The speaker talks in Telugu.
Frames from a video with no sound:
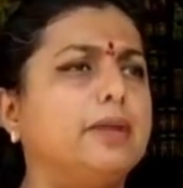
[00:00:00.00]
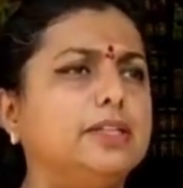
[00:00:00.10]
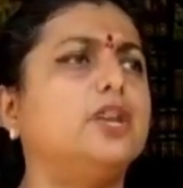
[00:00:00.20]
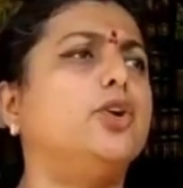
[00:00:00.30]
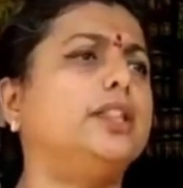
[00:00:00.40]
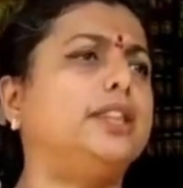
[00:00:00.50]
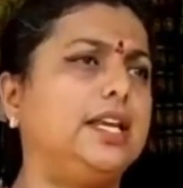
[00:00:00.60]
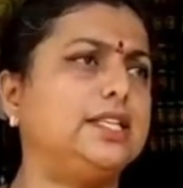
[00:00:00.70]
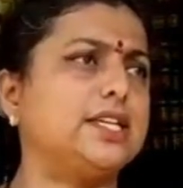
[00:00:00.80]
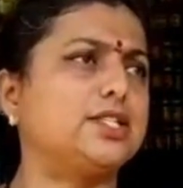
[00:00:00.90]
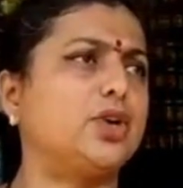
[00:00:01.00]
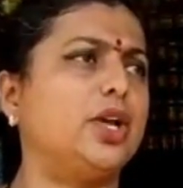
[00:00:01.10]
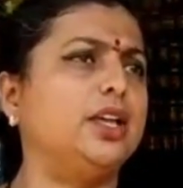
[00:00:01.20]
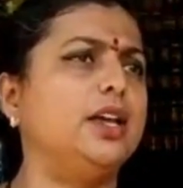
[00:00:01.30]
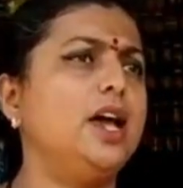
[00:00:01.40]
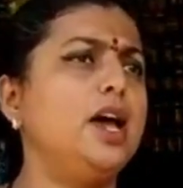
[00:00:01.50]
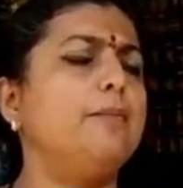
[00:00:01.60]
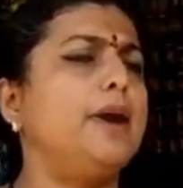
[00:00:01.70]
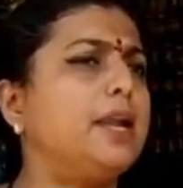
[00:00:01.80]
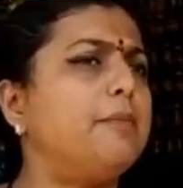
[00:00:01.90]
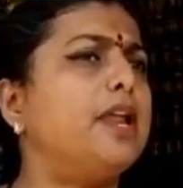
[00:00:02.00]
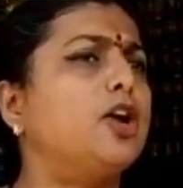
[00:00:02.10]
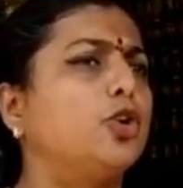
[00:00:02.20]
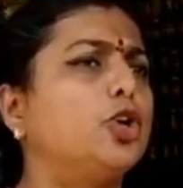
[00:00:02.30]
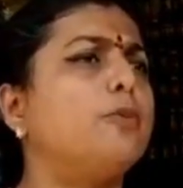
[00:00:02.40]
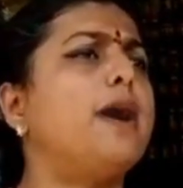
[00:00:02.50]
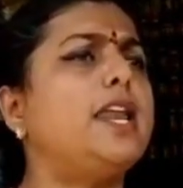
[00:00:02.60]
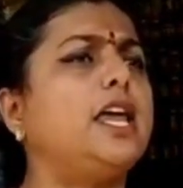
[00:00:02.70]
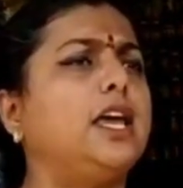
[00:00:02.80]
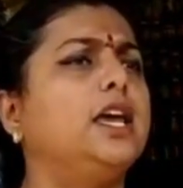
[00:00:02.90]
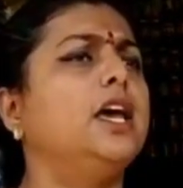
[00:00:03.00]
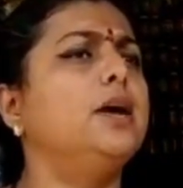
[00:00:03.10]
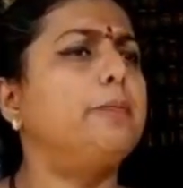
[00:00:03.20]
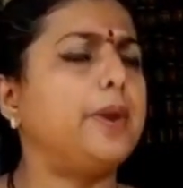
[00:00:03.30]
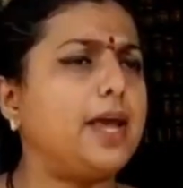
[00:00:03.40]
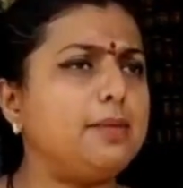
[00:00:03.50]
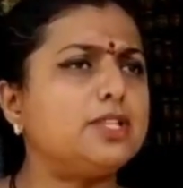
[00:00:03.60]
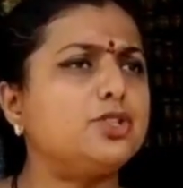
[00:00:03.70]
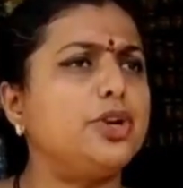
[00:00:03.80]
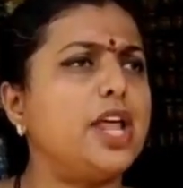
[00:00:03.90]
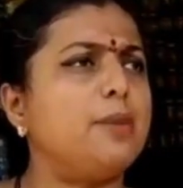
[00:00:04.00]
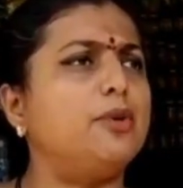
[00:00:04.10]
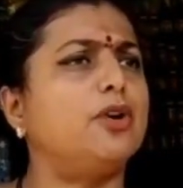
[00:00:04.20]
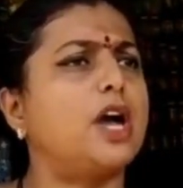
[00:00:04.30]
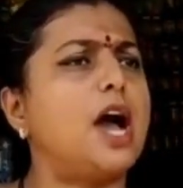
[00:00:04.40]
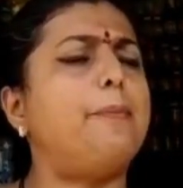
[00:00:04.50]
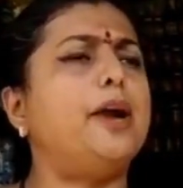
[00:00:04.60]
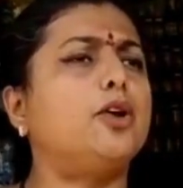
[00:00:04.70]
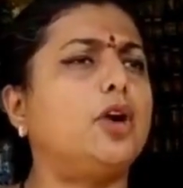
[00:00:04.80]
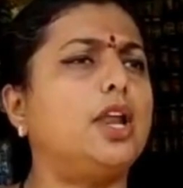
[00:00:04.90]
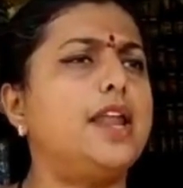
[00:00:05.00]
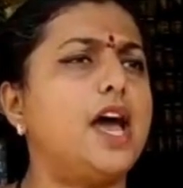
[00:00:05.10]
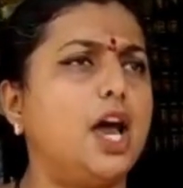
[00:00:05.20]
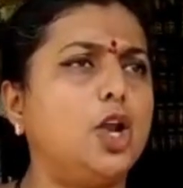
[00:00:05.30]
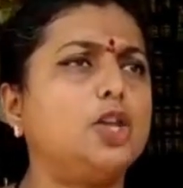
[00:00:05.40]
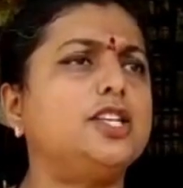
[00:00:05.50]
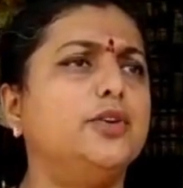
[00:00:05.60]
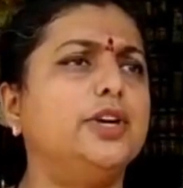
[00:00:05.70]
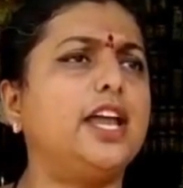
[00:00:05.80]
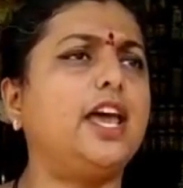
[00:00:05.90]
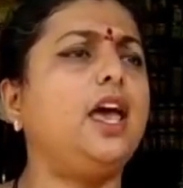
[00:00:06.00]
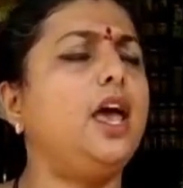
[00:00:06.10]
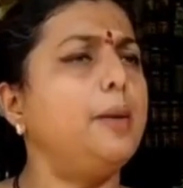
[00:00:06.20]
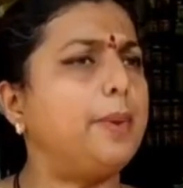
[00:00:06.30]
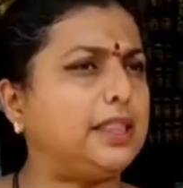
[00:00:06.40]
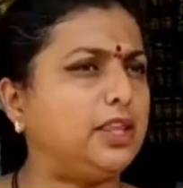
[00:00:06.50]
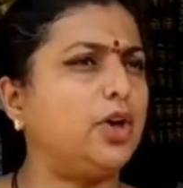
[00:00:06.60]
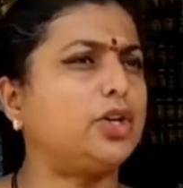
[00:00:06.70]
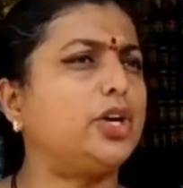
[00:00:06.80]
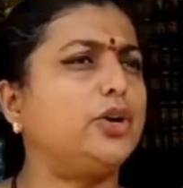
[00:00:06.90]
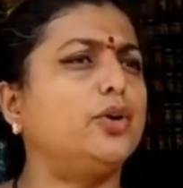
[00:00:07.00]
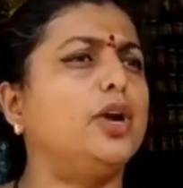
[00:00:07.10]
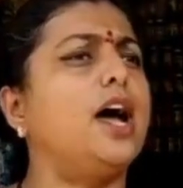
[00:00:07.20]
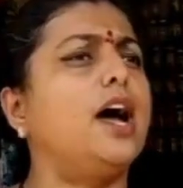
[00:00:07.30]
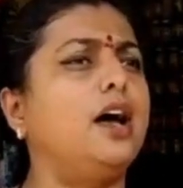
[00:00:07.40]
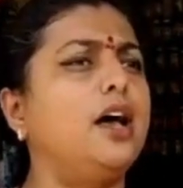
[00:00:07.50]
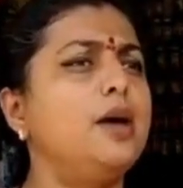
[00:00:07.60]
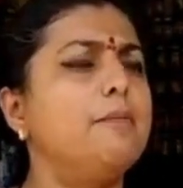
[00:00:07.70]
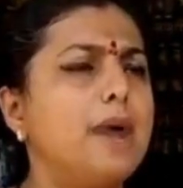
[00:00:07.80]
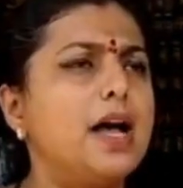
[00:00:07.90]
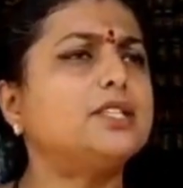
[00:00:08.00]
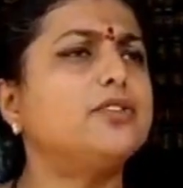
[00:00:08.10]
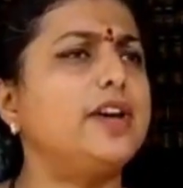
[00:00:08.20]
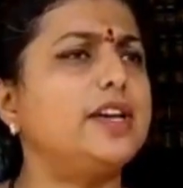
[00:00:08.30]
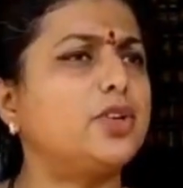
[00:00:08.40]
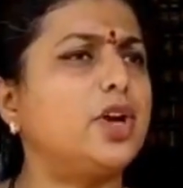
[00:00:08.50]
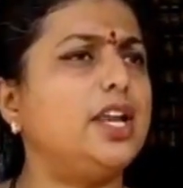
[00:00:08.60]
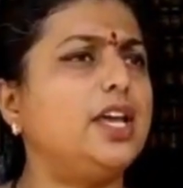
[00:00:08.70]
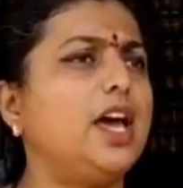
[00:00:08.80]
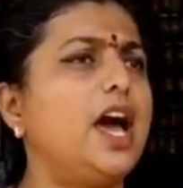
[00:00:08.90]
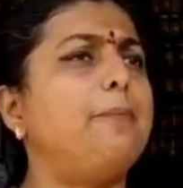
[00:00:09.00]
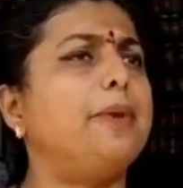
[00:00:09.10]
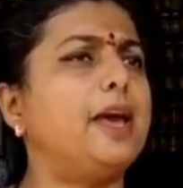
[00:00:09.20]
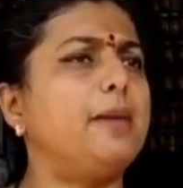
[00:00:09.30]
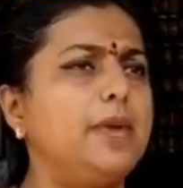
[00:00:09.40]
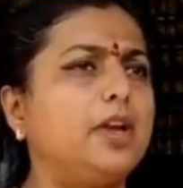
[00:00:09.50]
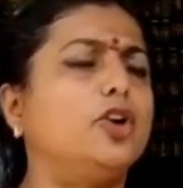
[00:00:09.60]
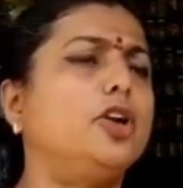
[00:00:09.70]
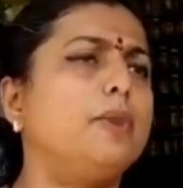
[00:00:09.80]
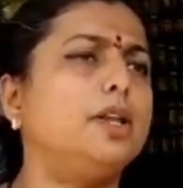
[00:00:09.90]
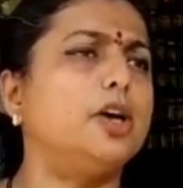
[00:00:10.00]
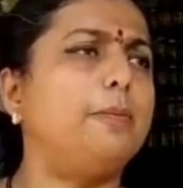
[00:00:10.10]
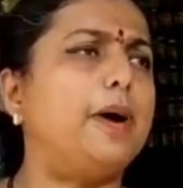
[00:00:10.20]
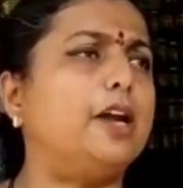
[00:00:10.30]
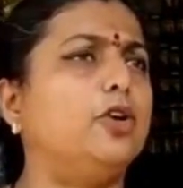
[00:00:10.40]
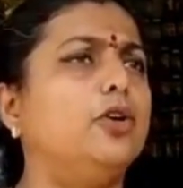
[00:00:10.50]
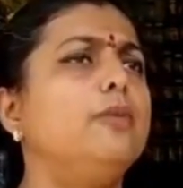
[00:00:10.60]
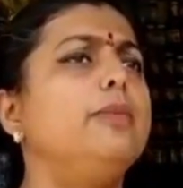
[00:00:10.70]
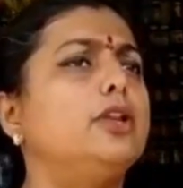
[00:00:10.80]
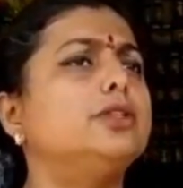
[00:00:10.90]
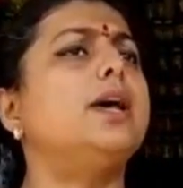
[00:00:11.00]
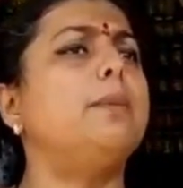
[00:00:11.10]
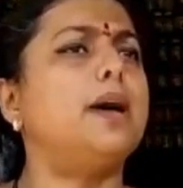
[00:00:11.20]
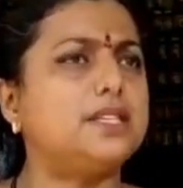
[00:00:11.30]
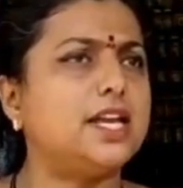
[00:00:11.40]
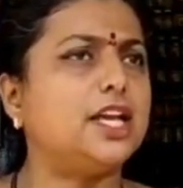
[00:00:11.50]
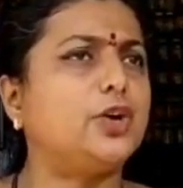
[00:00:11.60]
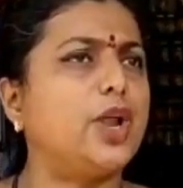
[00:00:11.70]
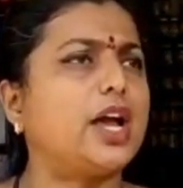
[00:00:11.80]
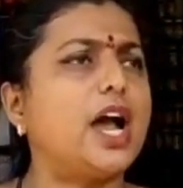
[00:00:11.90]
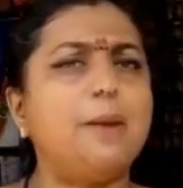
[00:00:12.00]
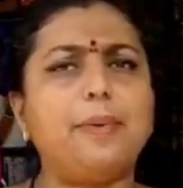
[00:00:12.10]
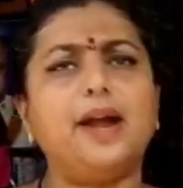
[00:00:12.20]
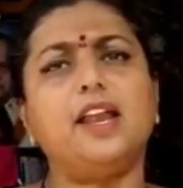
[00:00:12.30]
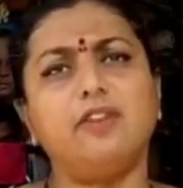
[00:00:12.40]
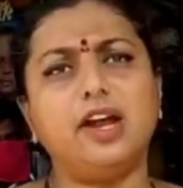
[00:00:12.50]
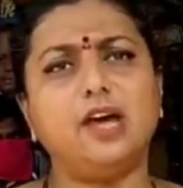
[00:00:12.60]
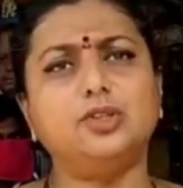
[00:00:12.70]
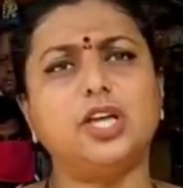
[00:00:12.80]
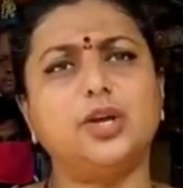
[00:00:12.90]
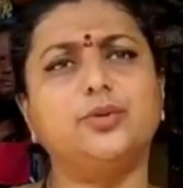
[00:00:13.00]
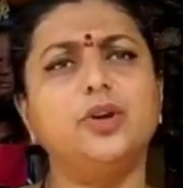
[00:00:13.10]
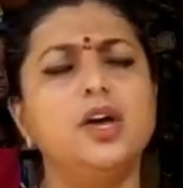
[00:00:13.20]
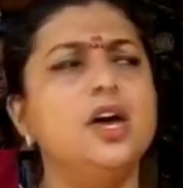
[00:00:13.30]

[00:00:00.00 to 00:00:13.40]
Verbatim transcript: మనం అందరం కూడా తెలియజేసుకోవాలి మనం మన కుటుంబాన్ని ప్రేమిస్తున్నాము కాపాడుకోవాలన్న ఆలోచన ఉంటే ప్రతి ఒక్కరూ కూడా మాస్క్ వేసుకోవాలి అప్పుడే మీ కుటుంబంతో పాటు మీరు సమాజాన్ని కూడా కాపాడిన వాళ్ళు అవుతారు